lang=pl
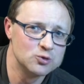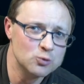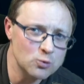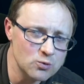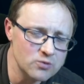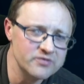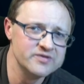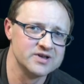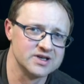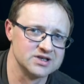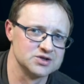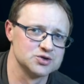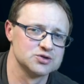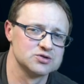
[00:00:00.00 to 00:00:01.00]

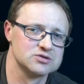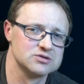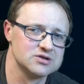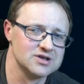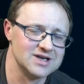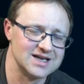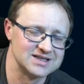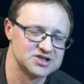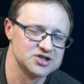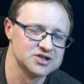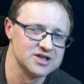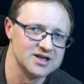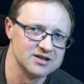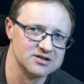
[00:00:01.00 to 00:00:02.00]
głównie szkoły klas
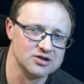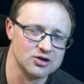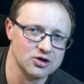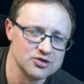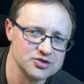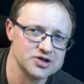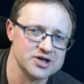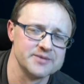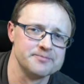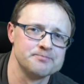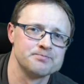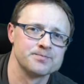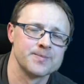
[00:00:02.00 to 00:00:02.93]
4 do 8,